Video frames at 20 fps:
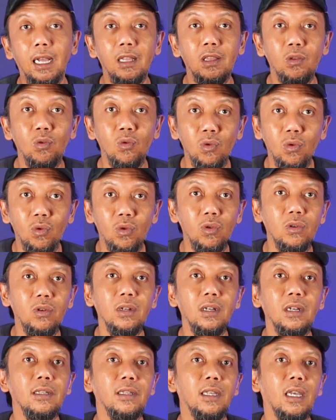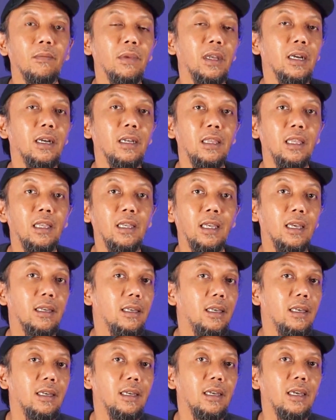akan turun sampai ke 3
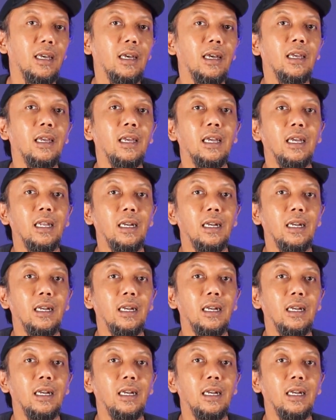giga